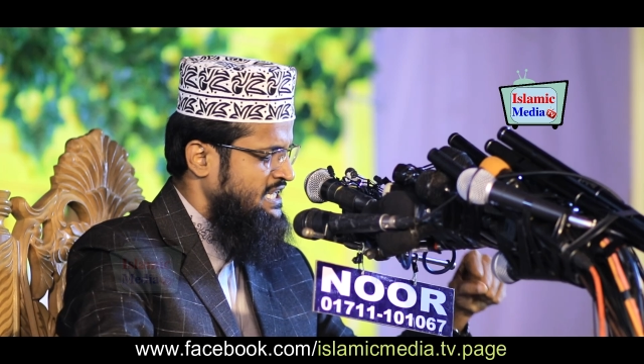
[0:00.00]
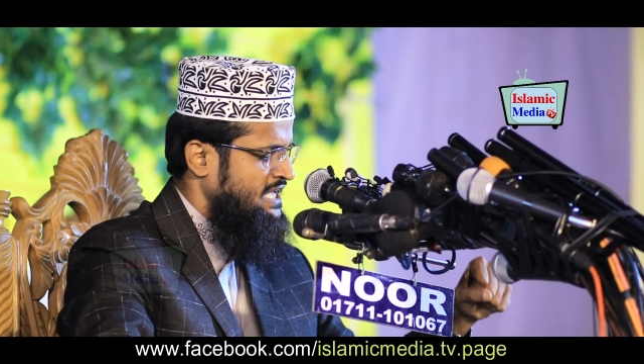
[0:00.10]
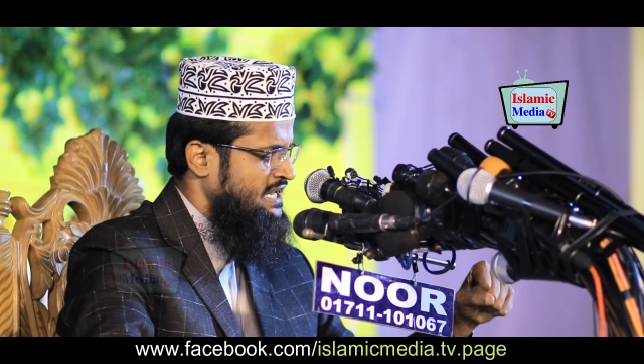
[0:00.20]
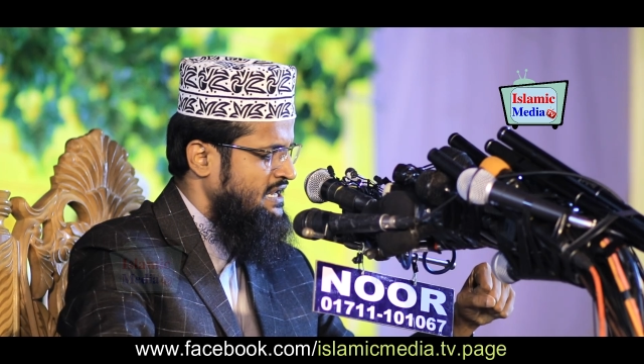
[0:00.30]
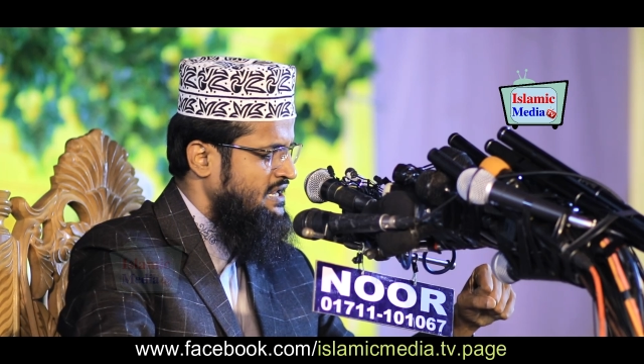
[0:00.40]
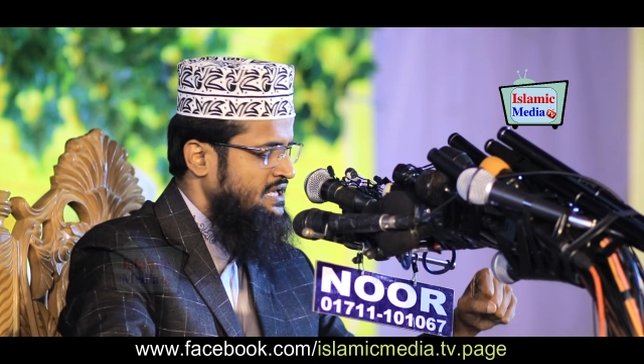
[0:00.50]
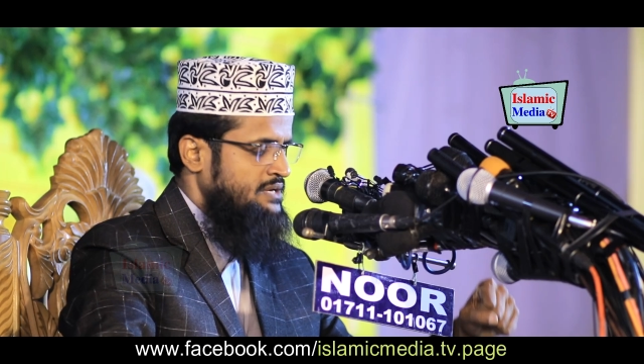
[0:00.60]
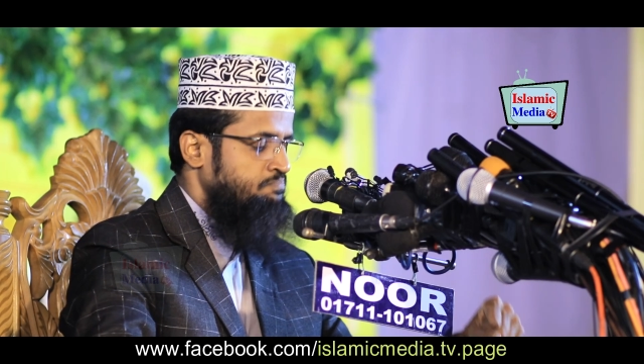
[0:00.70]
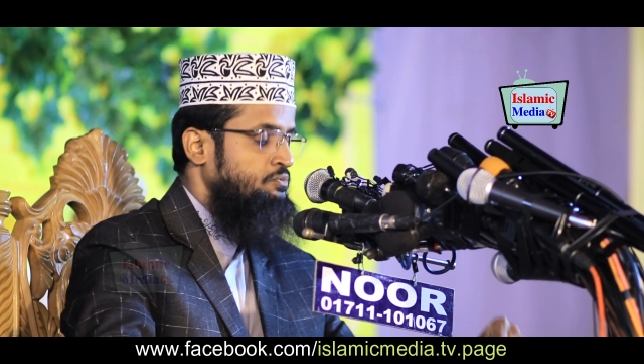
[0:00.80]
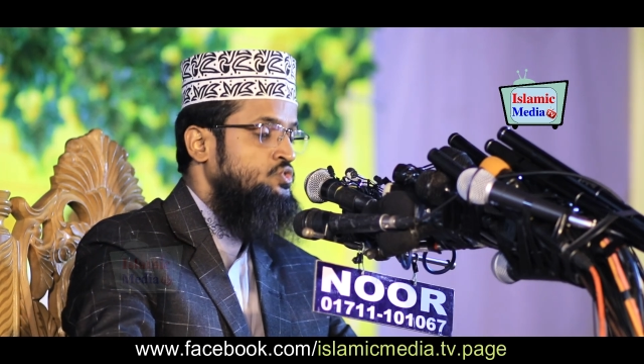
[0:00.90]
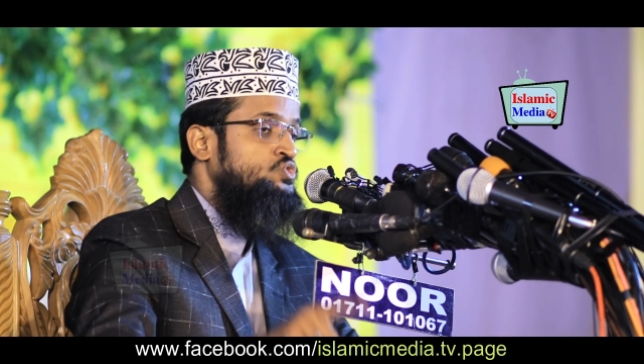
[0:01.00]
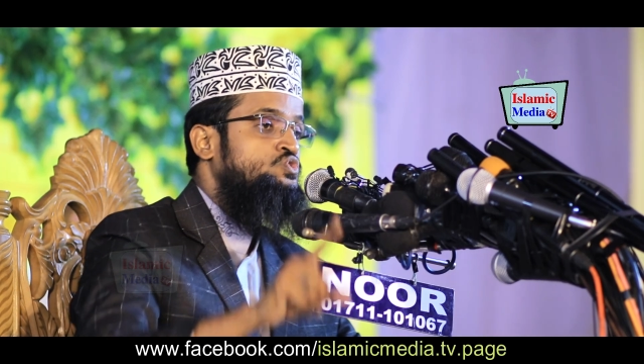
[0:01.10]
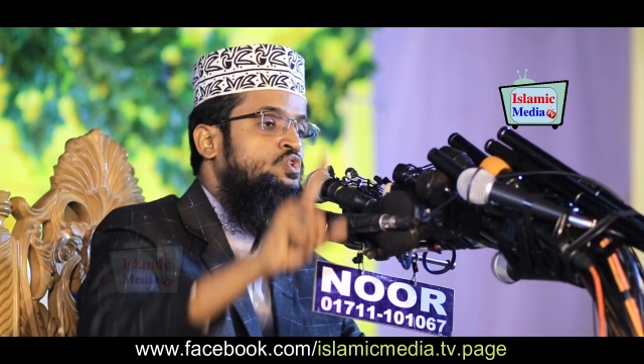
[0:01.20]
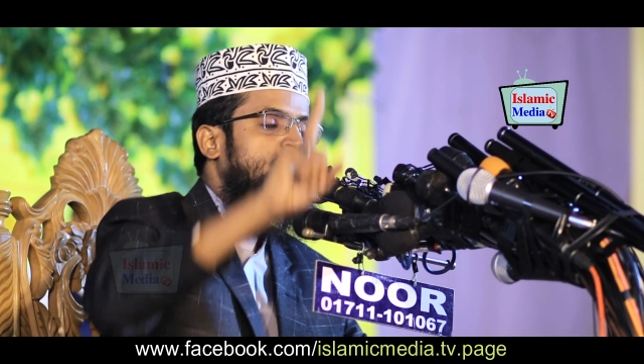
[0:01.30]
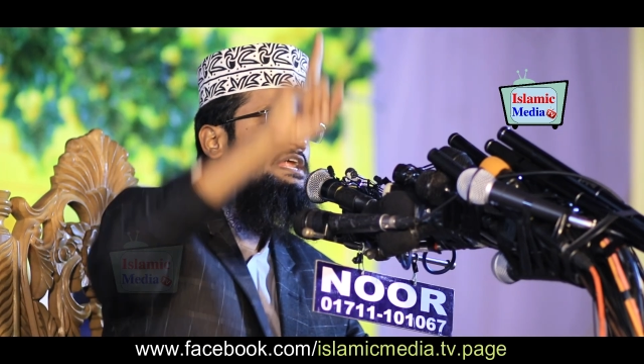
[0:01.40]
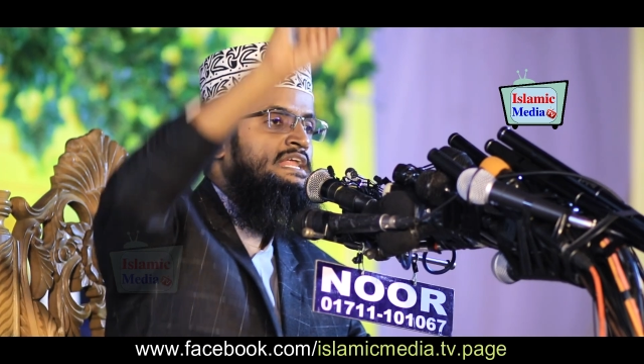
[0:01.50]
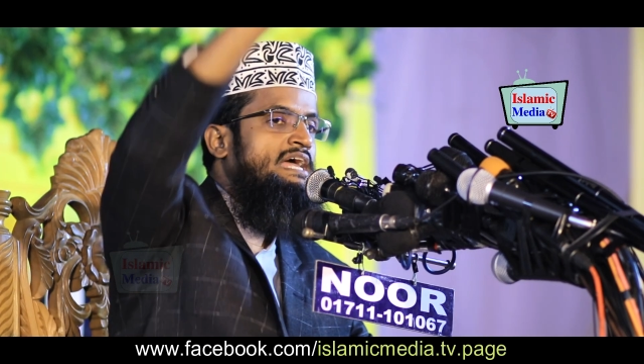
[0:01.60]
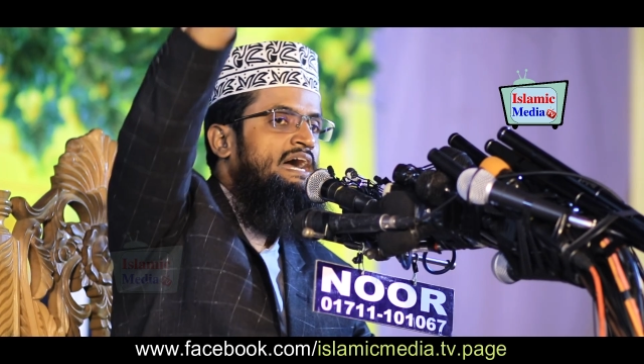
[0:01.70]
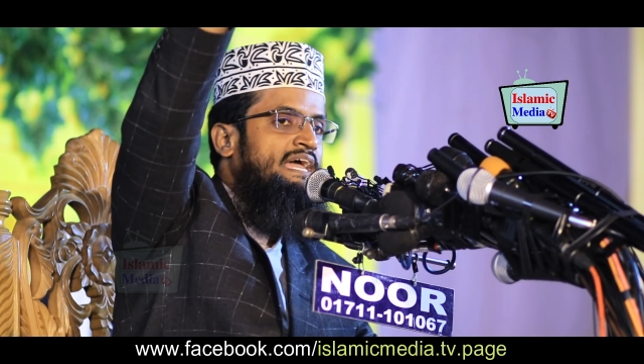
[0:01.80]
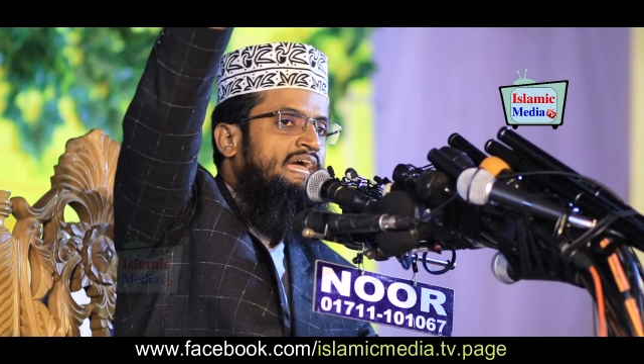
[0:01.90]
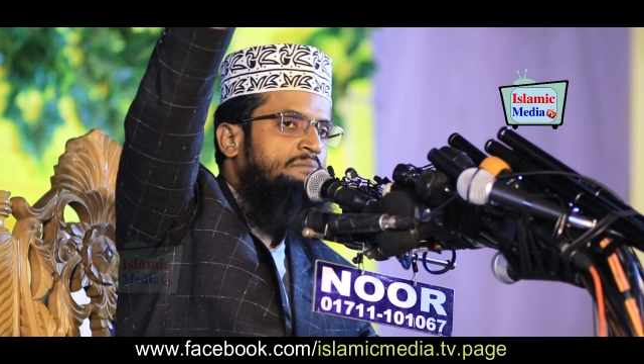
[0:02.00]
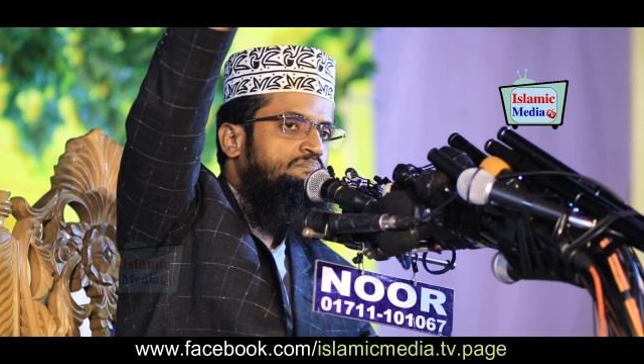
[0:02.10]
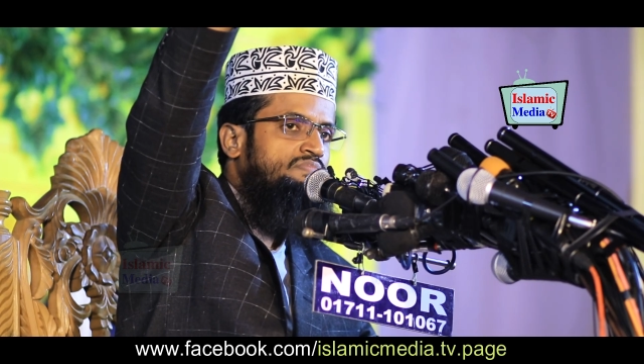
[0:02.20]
দিলেন বন্ধু ধরলেন কাকে